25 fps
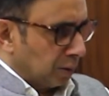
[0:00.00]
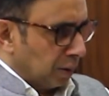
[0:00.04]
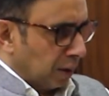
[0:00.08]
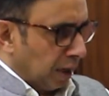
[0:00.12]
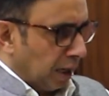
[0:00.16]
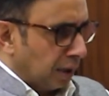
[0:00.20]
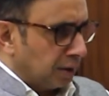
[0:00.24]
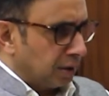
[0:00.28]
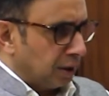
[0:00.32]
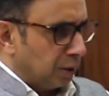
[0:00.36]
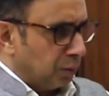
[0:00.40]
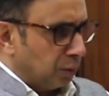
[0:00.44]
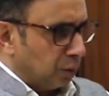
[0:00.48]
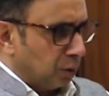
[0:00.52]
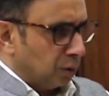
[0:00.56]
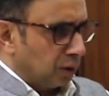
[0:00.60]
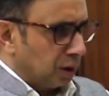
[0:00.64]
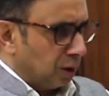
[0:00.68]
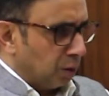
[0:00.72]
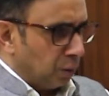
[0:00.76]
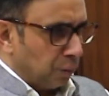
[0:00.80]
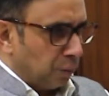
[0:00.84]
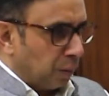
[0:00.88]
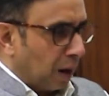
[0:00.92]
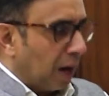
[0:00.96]
ऐसे बोलते
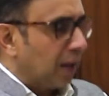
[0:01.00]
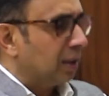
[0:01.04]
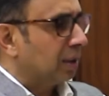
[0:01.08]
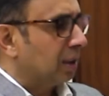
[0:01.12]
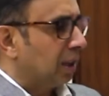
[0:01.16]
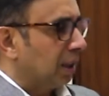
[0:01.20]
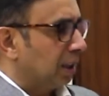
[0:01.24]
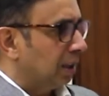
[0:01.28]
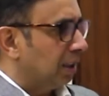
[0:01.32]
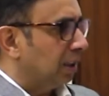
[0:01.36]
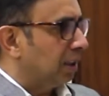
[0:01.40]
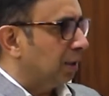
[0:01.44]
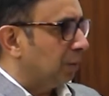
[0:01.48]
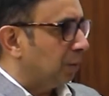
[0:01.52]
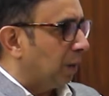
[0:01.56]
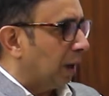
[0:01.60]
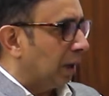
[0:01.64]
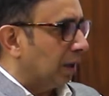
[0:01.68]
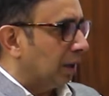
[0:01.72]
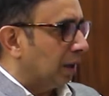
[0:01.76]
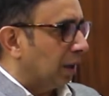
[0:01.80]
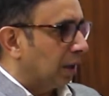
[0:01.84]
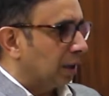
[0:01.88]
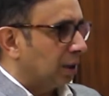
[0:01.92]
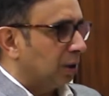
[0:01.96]
हैं और बात करने की
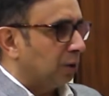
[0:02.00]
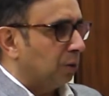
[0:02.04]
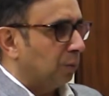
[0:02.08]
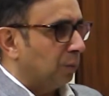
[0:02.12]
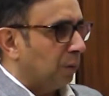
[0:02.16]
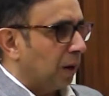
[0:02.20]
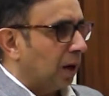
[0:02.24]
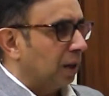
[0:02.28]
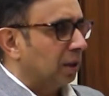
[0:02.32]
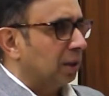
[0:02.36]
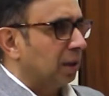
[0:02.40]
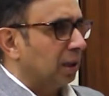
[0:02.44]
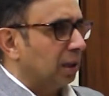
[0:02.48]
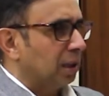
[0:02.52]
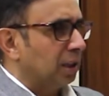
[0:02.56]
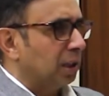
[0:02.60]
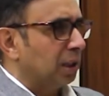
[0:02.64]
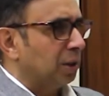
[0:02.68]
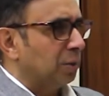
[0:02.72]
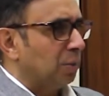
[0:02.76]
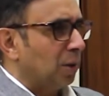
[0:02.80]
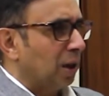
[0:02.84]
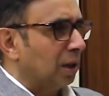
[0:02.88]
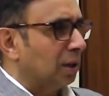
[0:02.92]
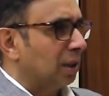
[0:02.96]
बात करते हैं और बात करने
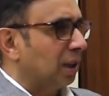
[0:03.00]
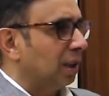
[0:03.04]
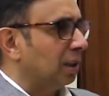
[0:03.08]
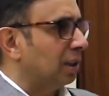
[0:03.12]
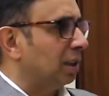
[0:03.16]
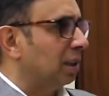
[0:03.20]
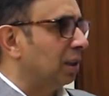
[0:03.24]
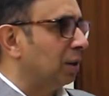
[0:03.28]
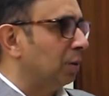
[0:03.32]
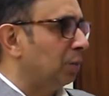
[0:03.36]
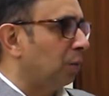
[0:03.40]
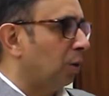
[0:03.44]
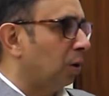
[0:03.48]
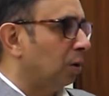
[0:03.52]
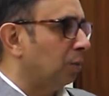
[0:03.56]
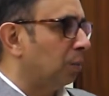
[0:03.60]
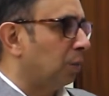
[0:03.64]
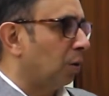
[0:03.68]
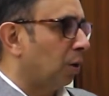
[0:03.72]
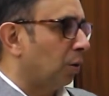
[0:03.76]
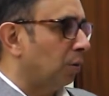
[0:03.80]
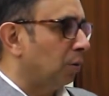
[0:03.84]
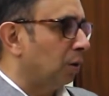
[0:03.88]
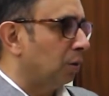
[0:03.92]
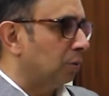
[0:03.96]
के बाद कहते हैं कि बहुत
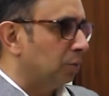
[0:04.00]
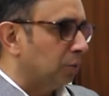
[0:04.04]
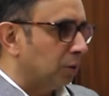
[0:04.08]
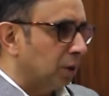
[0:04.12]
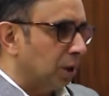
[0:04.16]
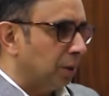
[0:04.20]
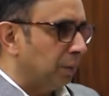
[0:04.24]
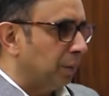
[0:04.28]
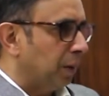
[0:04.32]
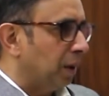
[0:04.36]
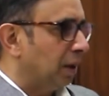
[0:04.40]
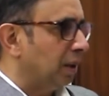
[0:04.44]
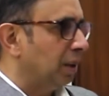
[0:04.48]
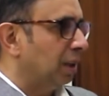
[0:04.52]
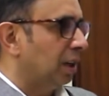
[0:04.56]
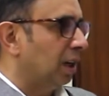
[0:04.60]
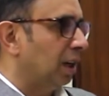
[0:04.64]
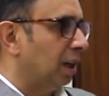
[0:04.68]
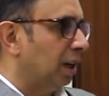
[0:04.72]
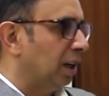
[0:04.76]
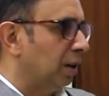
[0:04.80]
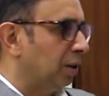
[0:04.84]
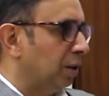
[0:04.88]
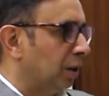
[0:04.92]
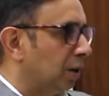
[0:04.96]
प्रॉब्लम हो गई
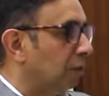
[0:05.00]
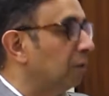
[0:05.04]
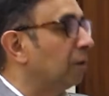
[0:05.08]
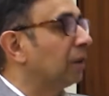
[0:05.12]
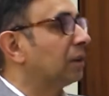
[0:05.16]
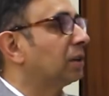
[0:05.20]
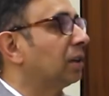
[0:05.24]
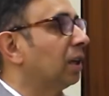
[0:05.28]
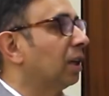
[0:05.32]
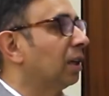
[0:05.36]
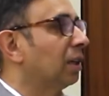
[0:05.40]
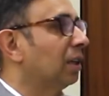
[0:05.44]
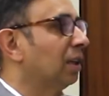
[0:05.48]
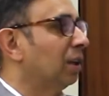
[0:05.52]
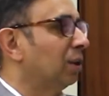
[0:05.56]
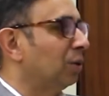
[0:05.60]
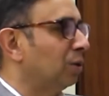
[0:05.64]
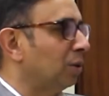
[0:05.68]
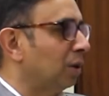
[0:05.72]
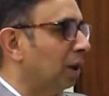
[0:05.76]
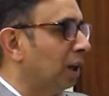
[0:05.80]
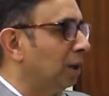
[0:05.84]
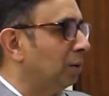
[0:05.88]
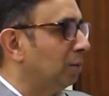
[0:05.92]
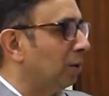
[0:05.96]
मेडिकल है और रिक्वेस्ट करते हैं तो
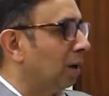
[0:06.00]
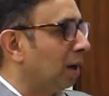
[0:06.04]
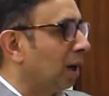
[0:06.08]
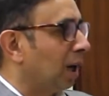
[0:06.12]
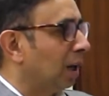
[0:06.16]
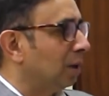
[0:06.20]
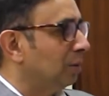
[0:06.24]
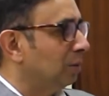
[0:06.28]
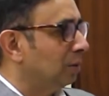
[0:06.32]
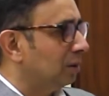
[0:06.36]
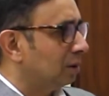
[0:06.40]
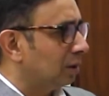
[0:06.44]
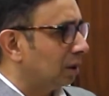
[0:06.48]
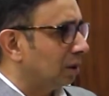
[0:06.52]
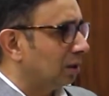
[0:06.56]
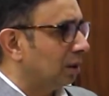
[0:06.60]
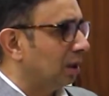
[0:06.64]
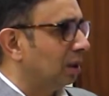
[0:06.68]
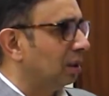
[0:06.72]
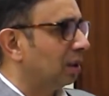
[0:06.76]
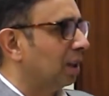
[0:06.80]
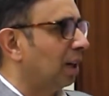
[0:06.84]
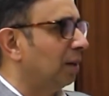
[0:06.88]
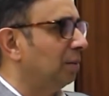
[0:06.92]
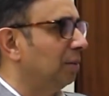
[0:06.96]
कई बार आदमी
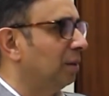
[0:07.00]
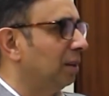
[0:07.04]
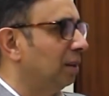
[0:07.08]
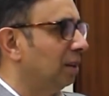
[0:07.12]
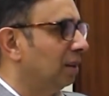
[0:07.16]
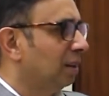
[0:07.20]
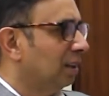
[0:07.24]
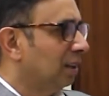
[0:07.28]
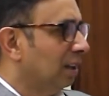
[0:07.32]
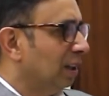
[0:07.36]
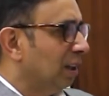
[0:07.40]
सज्जनता में